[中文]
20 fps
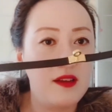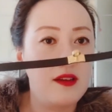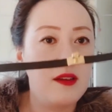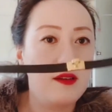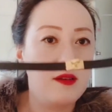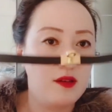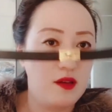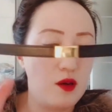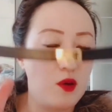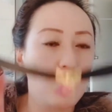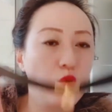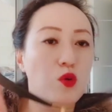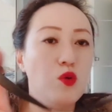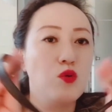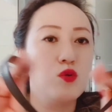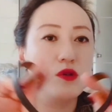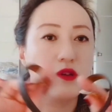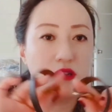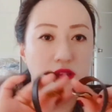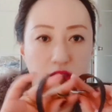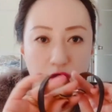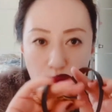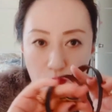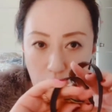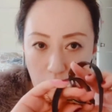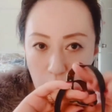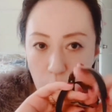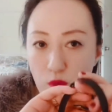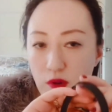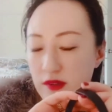挺酷的这款
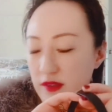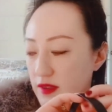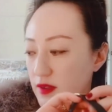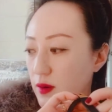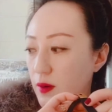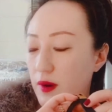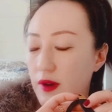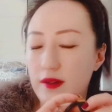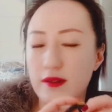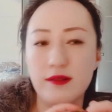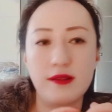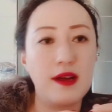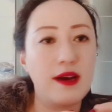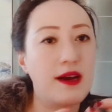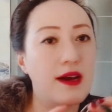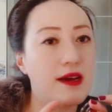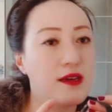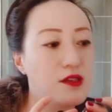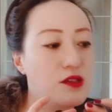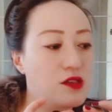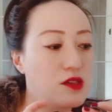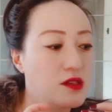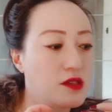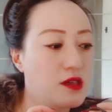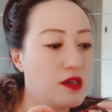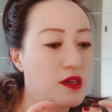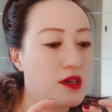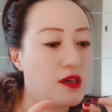我喜欢，大概是